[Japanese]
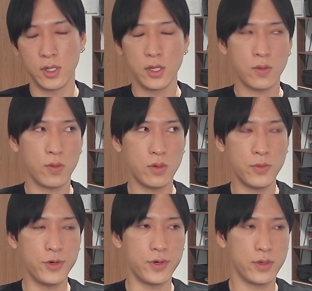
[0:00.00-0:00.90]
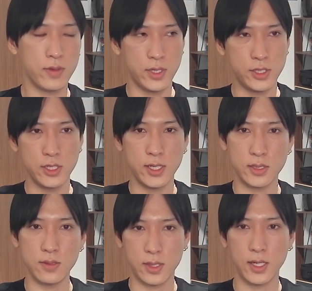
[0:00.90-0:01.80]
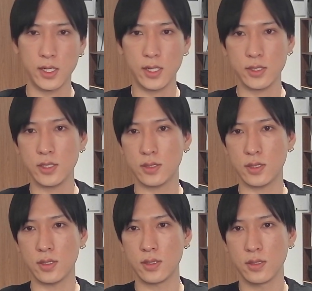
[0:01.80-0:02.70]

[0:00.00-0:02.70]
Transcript: ここも、要は1月の高値期日、